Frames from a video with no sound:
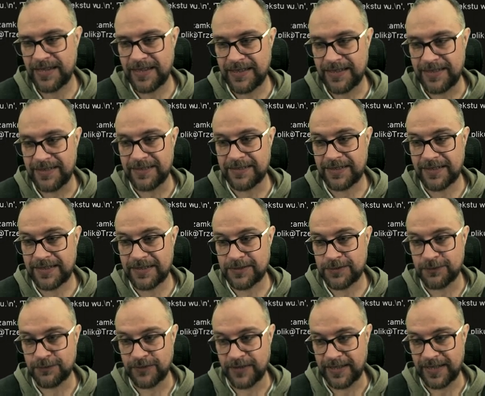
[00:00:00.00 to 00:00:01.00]
I teraz
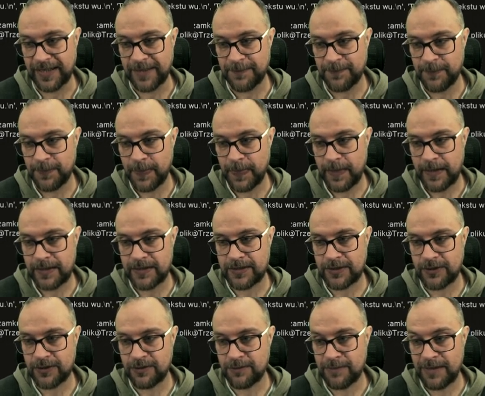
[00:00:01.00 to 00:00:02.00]
uwaga,
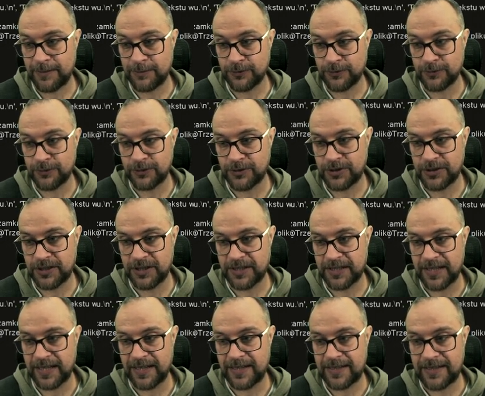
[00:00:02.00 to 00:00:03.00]
skoro mam tu do
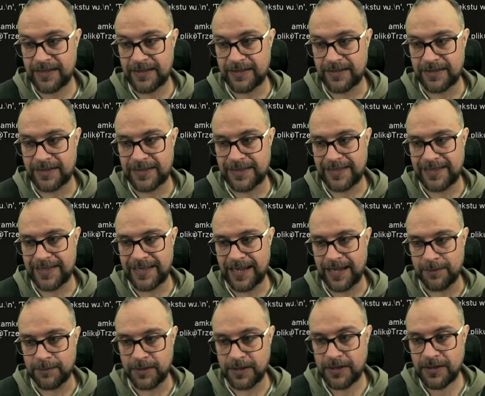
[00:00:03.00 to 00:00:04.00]
czynienia z
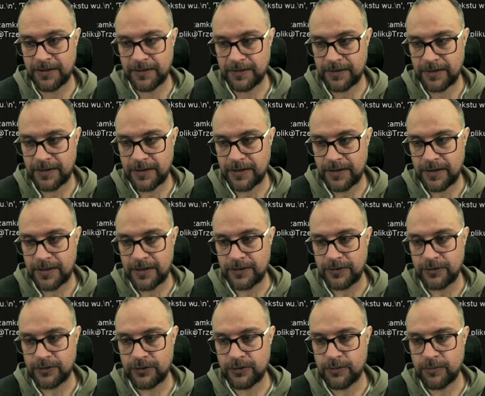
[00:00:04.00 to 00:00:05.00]
liniami,
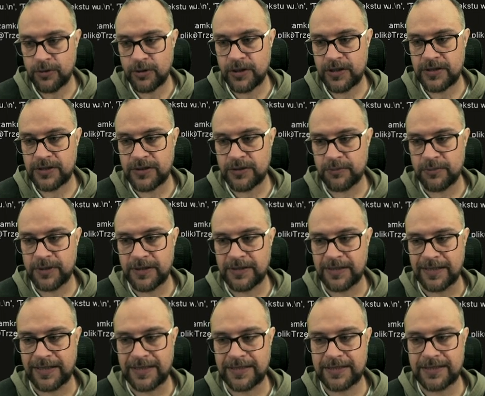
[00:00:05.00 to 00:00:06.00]
no to mogę sobie
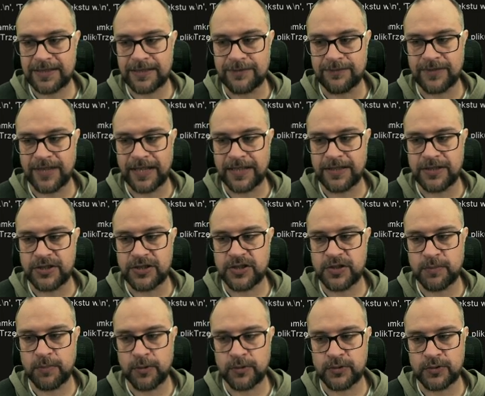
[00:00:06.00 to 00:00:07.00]
teraz w jakiś
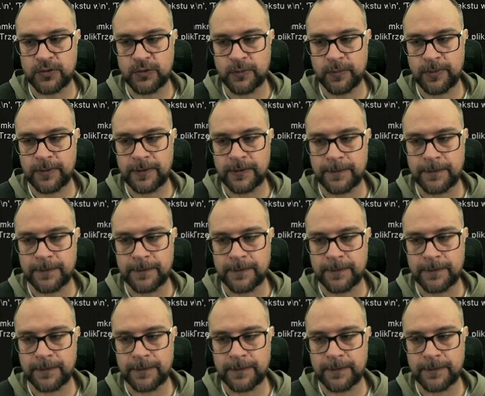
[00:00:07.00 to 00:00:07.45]
sposób...